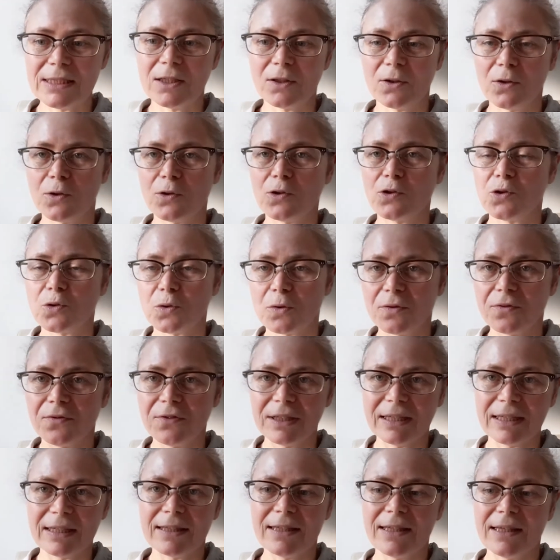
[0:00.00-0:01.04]
c'est un jour
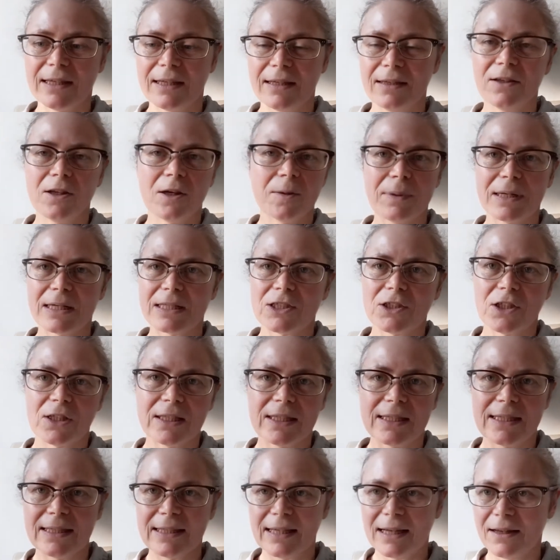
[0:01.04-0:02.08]
férié, il y a
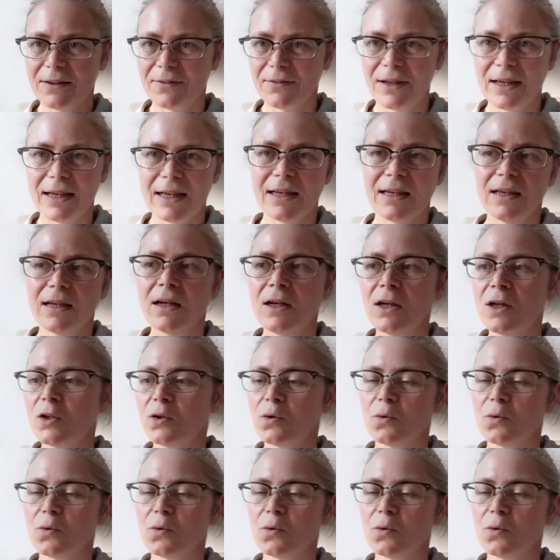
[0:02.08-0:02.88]
personne qui travaille,